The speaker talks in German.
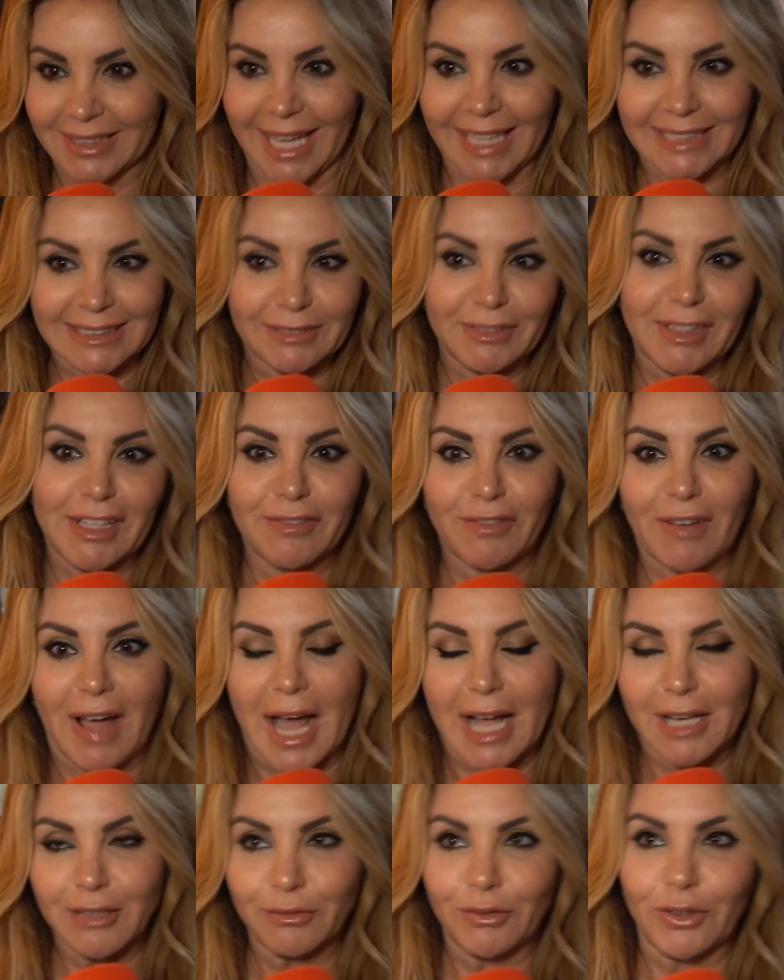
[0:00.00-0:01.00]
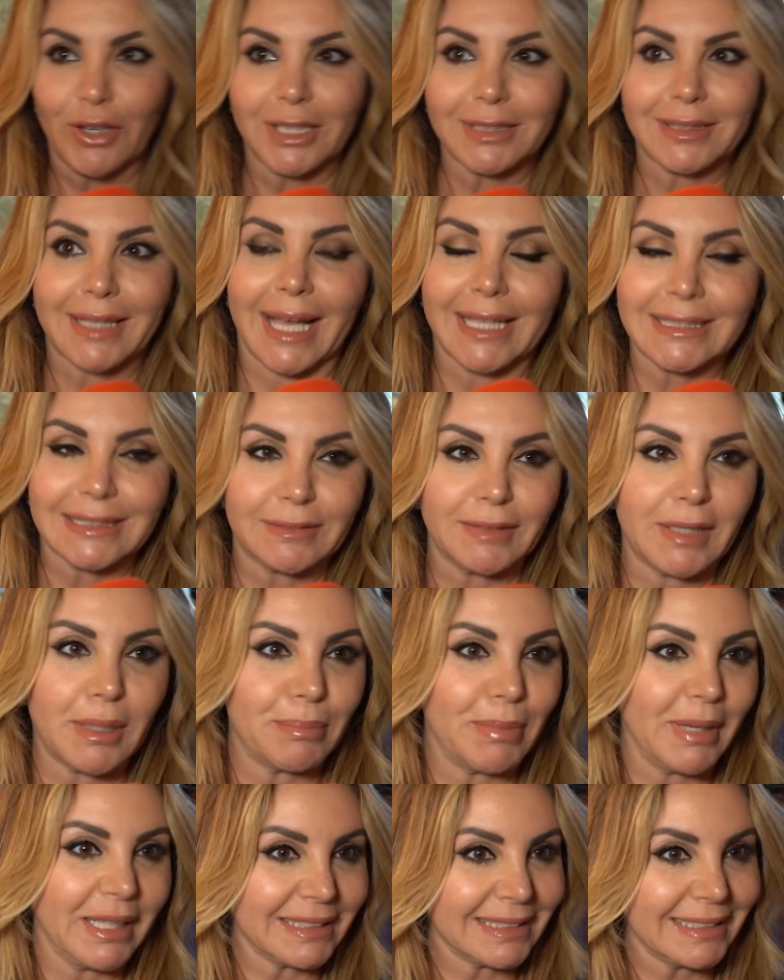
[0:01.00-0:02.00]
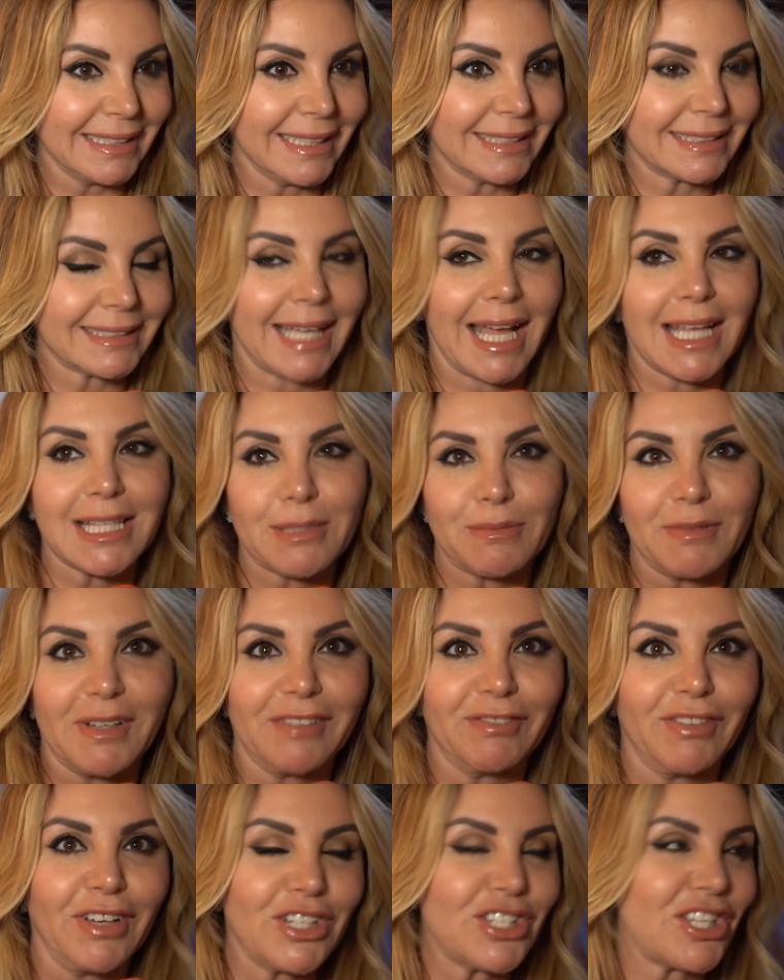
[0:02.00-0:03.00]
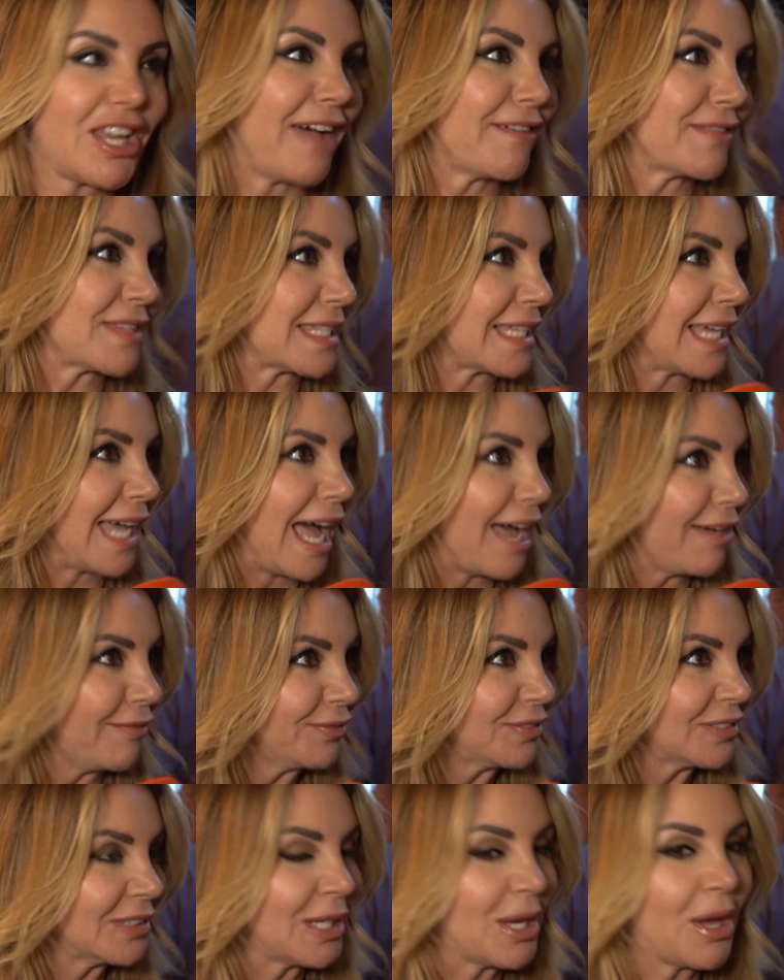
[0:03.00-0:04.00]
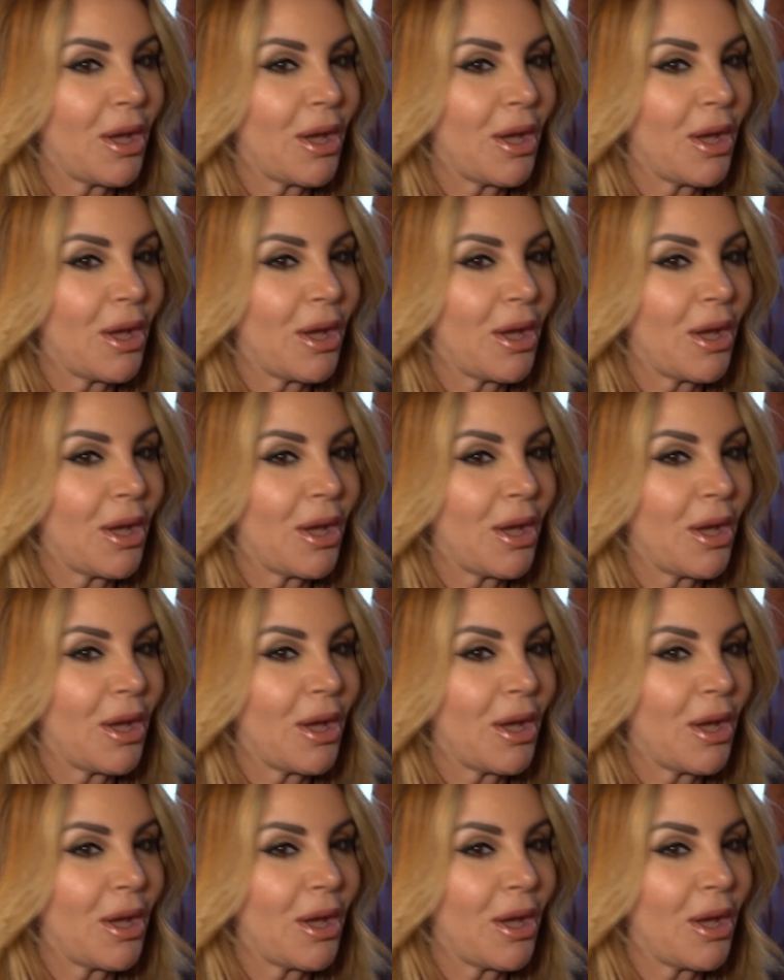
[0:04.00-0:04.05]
Ganz viel Frankfurt, ganz viel Business, ganz viel Wirtschaftskraft